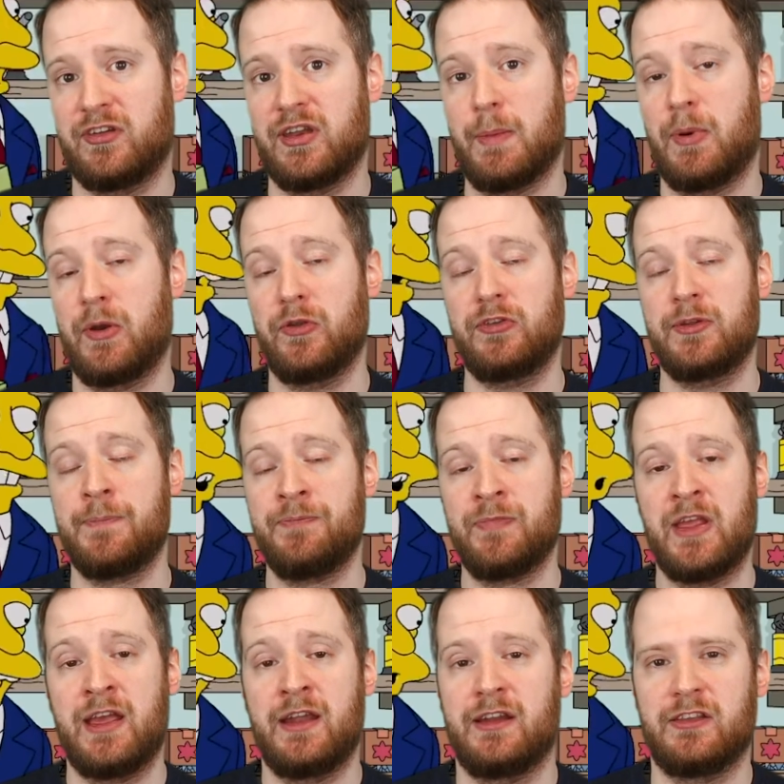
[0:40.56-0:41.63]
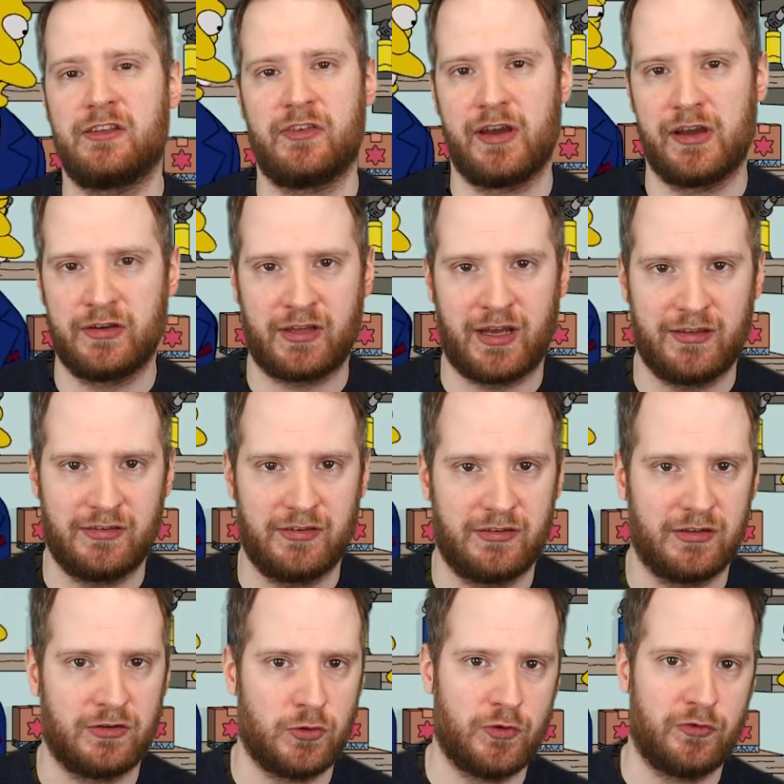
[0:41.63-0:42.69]
Disney Plus. Die
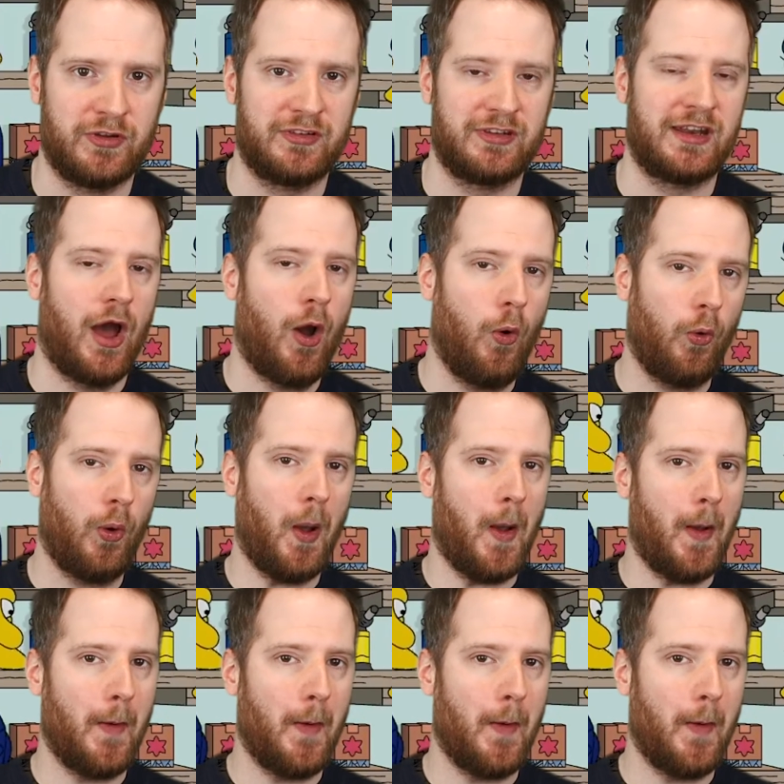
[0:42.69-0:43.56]
32. dürfte es dann auch